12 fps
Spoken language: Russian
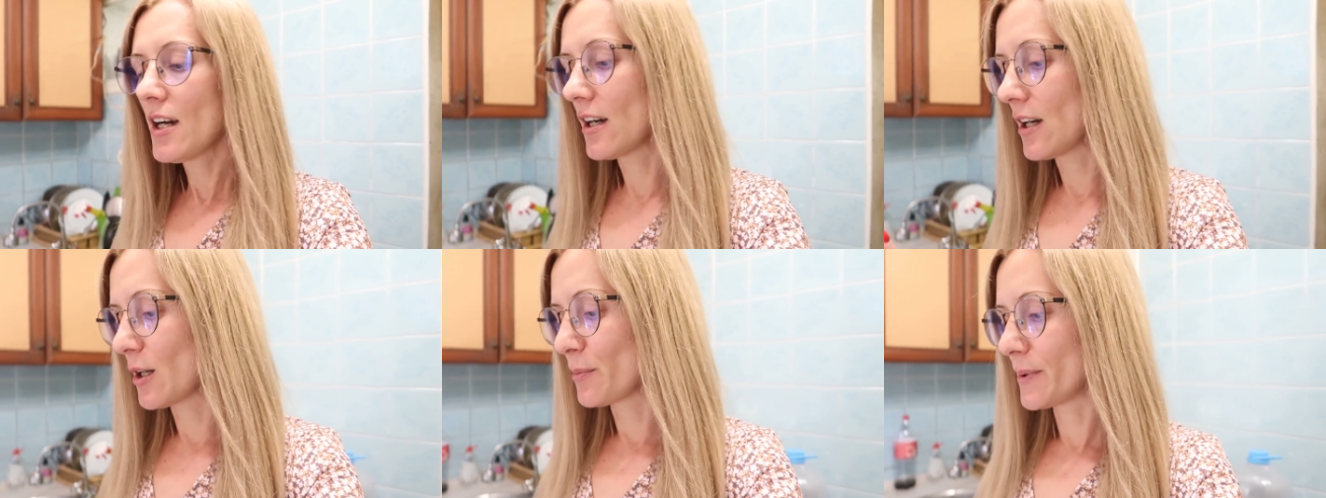
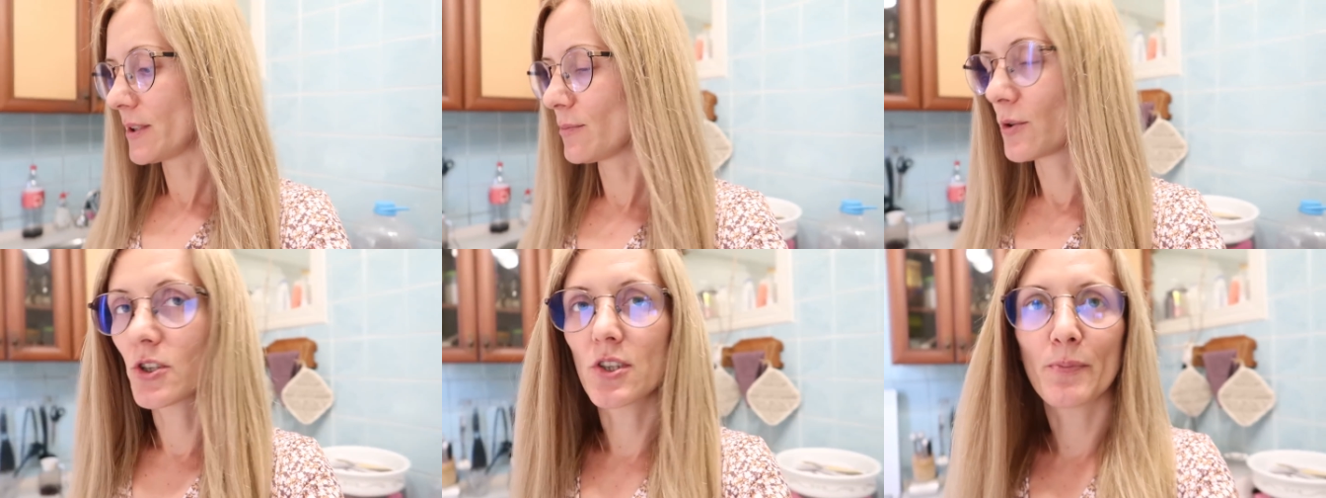а,
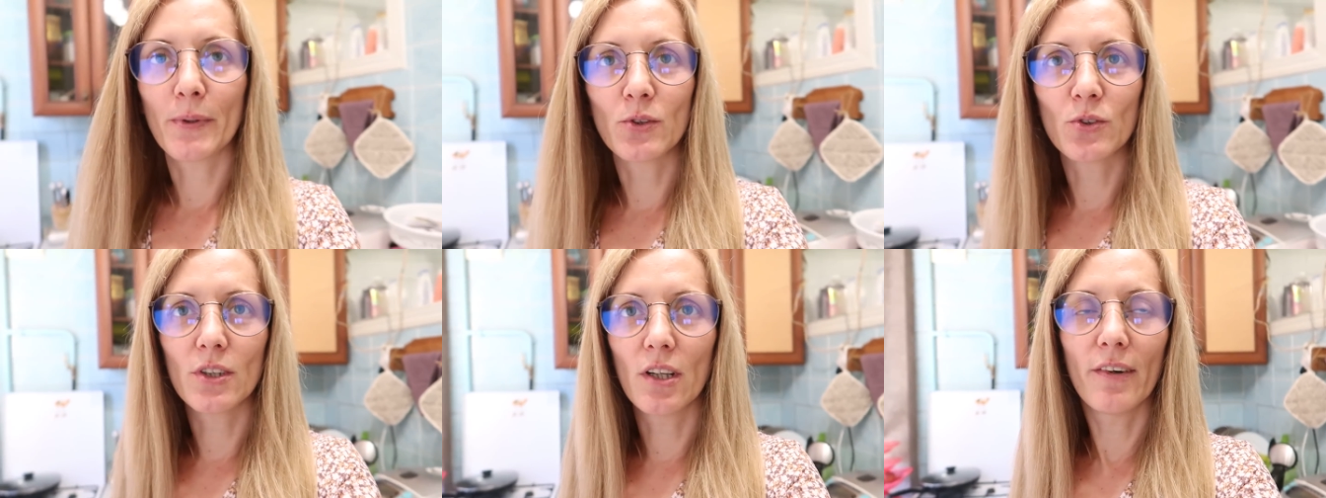поэтому я сейчас
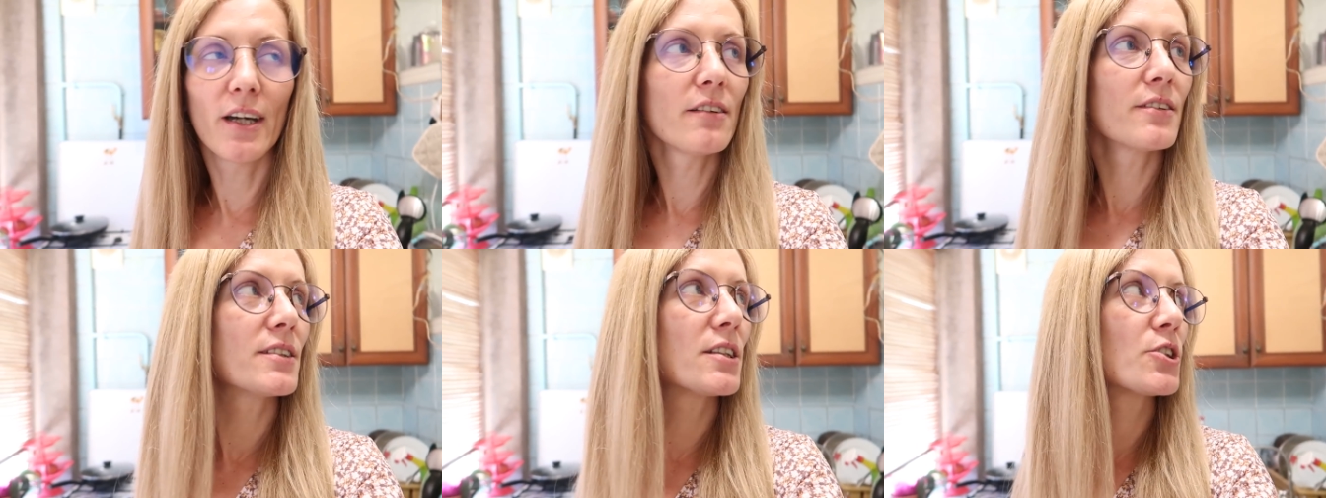пойду
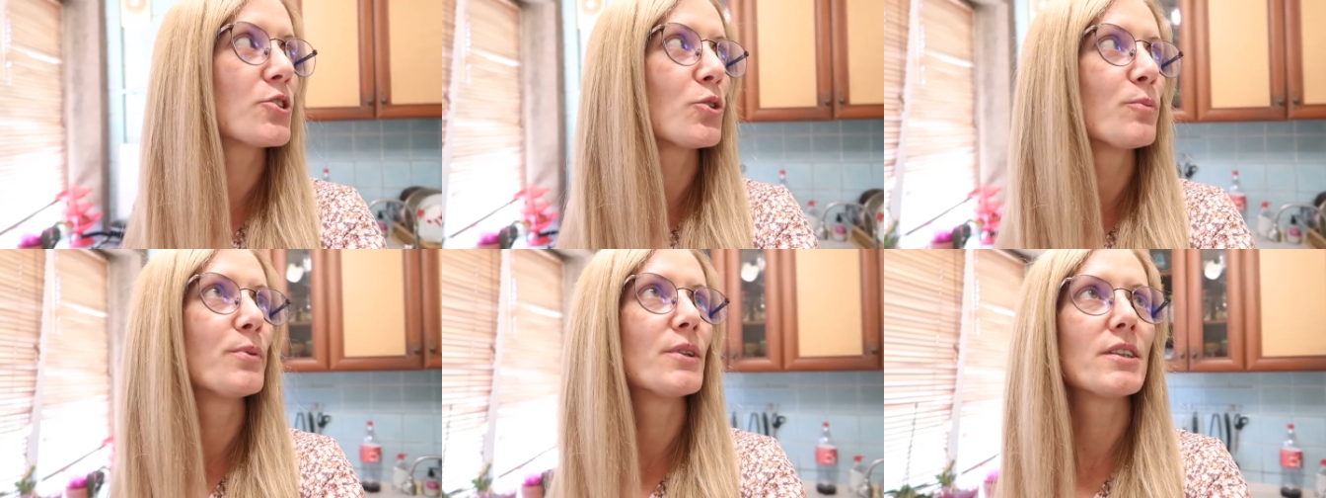договариваться,
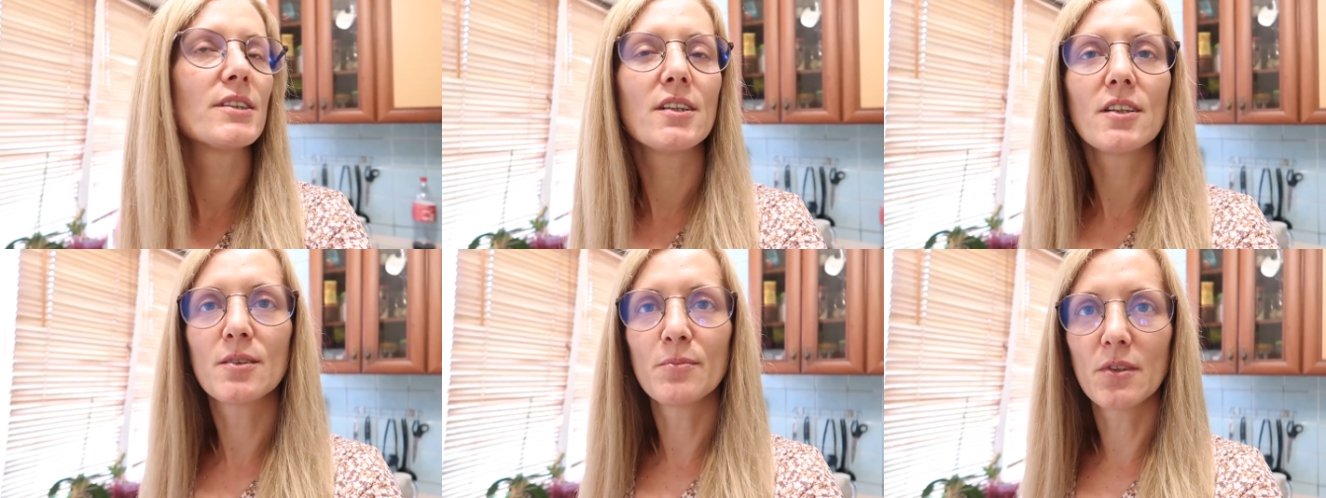чтобы
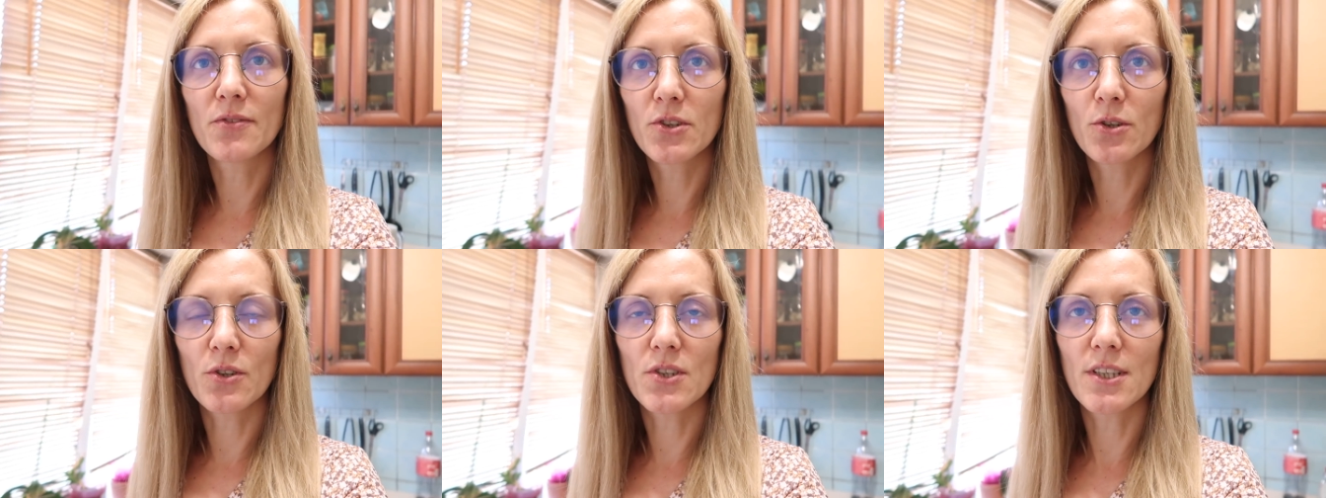здесь мне
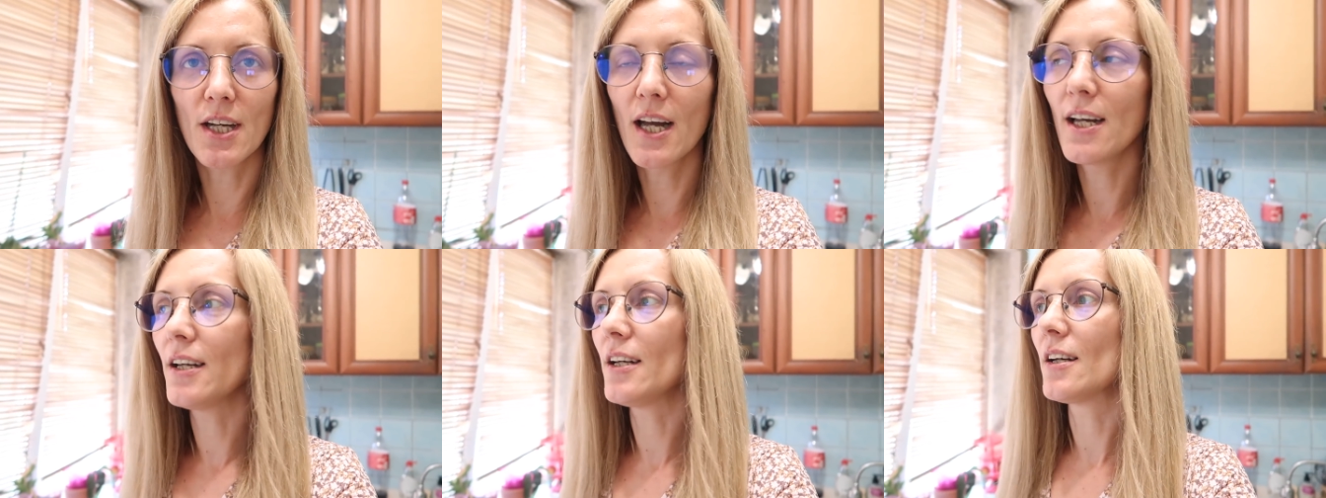все
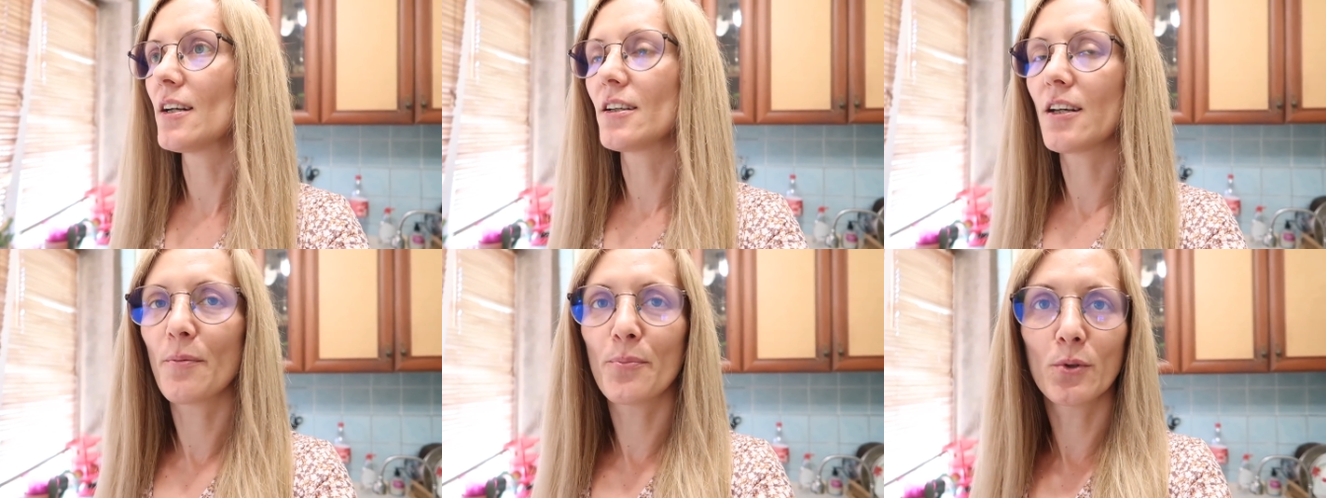сняли,
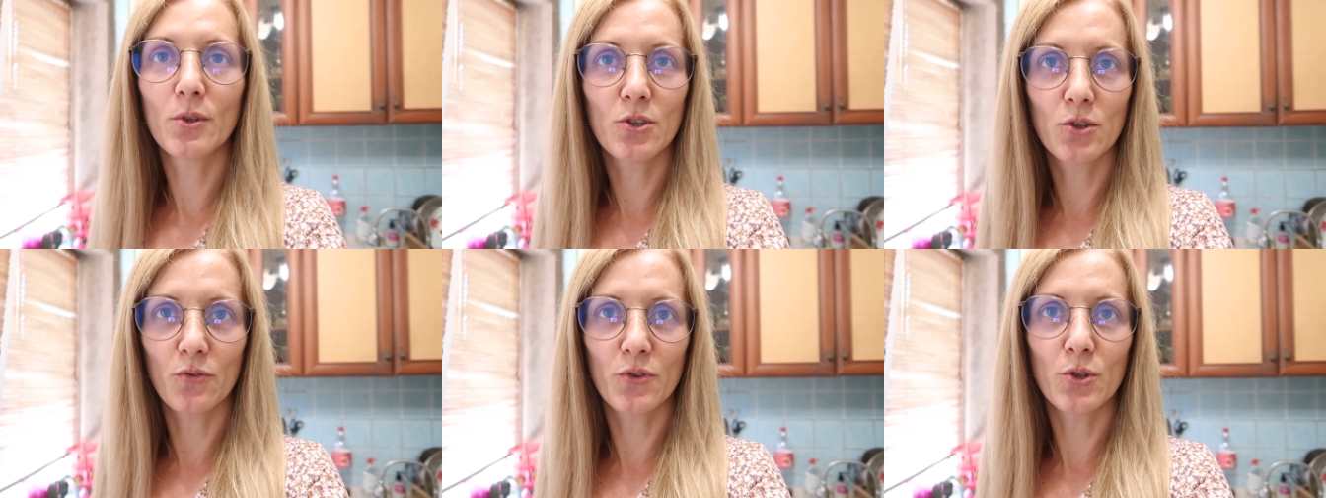э, я
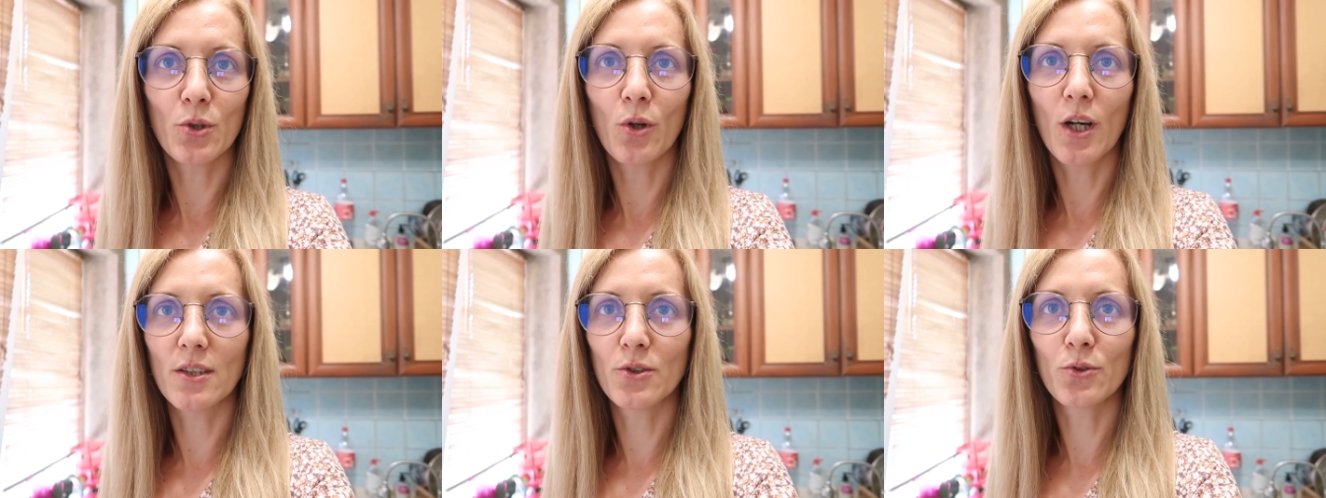полностью
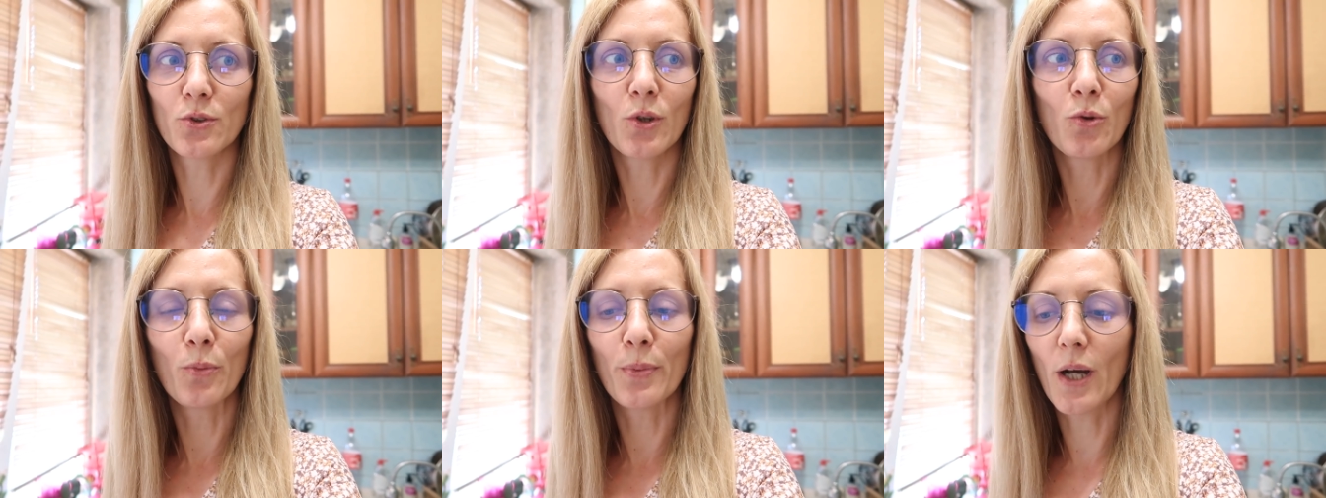все
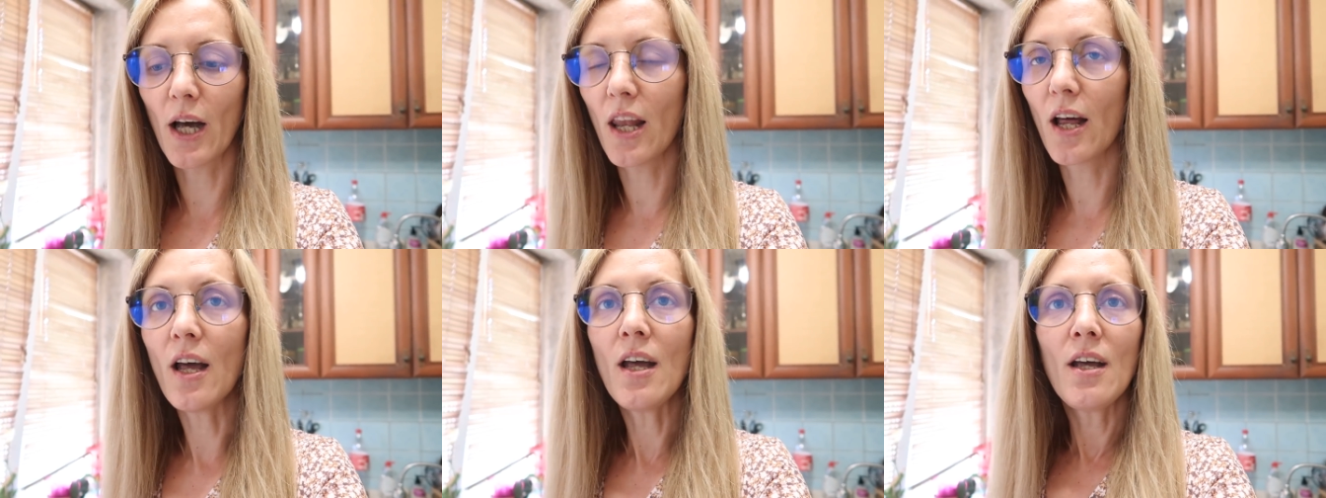отсюда
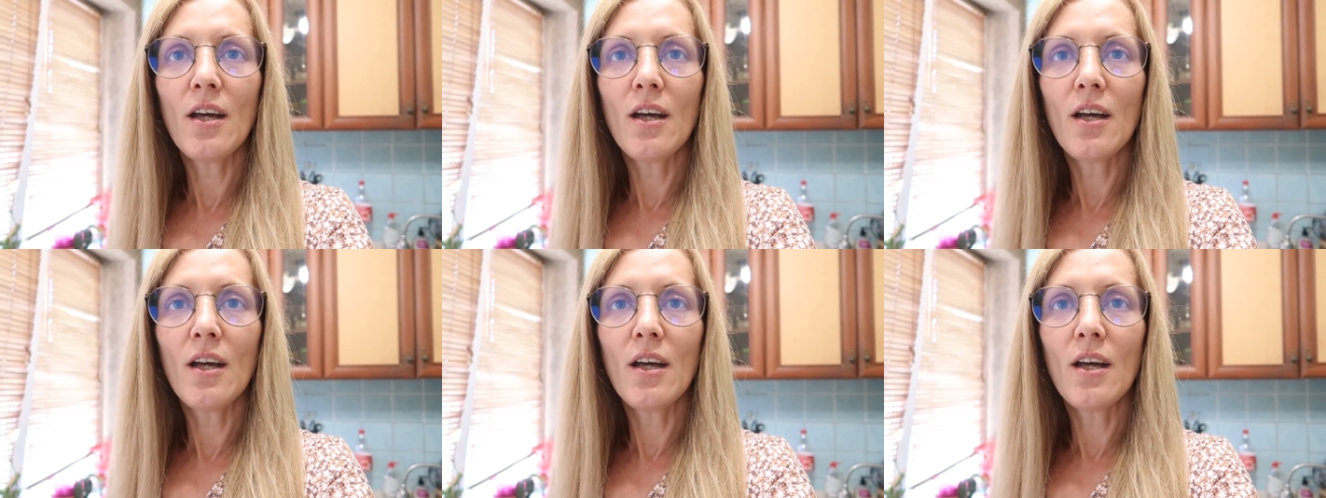убрала,